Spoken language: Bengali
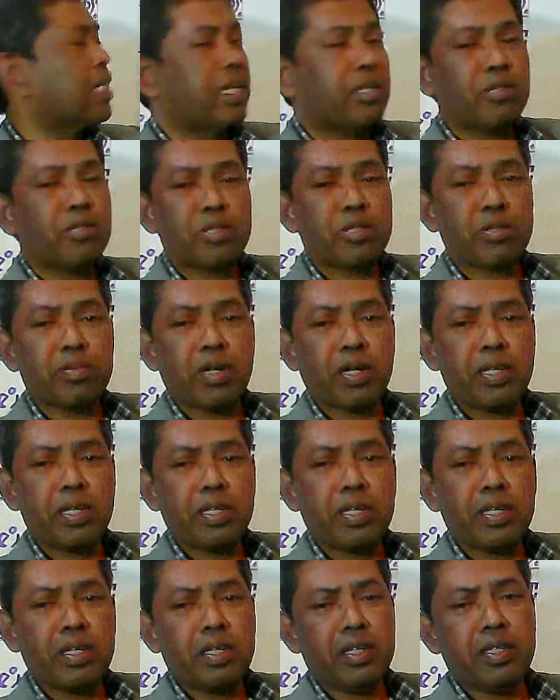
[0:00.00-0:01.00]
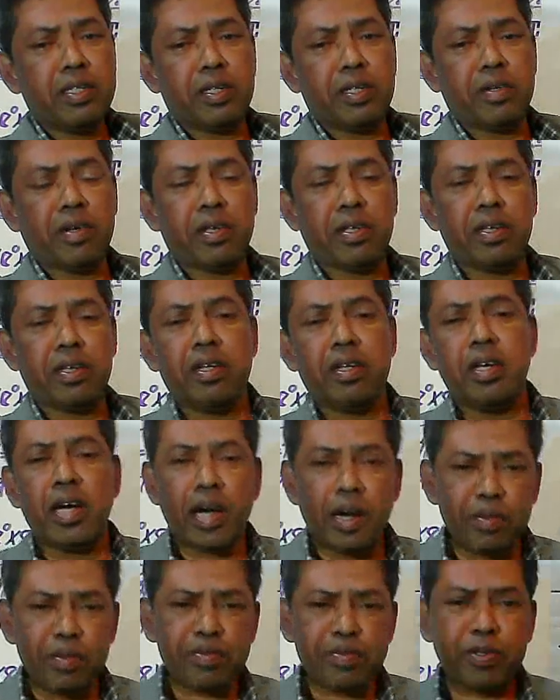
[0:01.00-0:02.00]
স্থানীয় সময় নির্ণয়
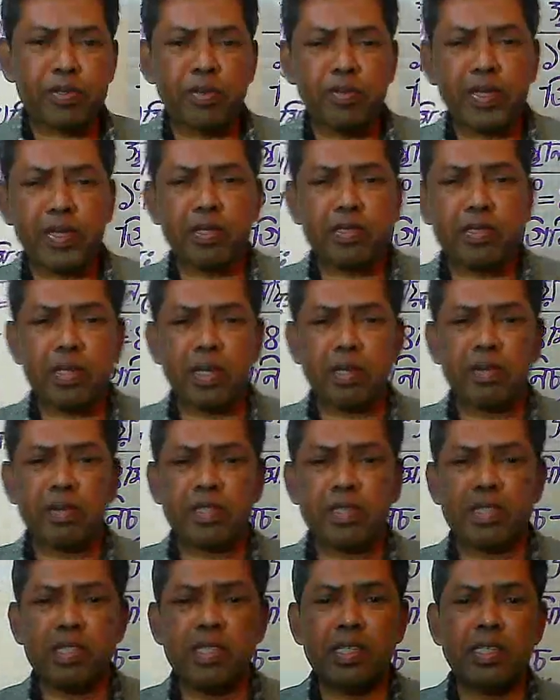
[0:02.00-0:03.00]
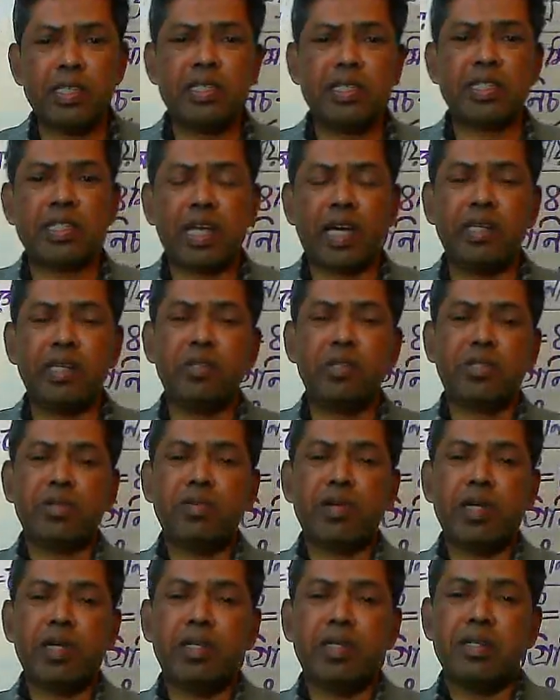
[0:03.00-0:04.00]
আমি প্রথমে আলোচনা করছি স্থানীয়
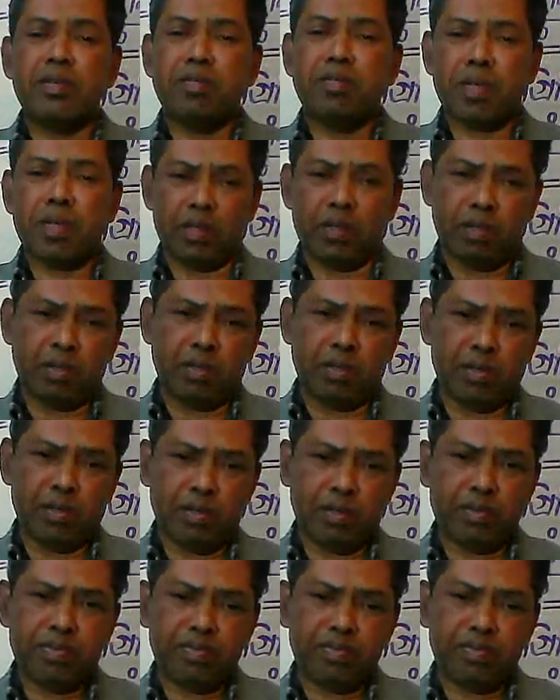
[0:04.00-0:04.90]
সময়ের পার্থক্য